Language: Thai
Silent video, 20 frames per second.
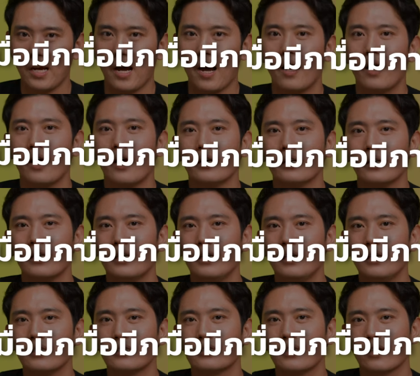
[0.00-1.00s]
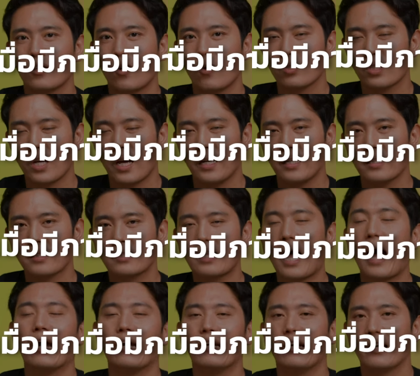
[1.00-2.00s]
ยที่จะต้องใช้ไต
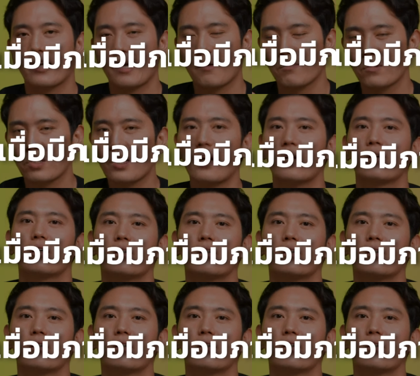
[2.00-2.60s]
เนี่ยกำจัด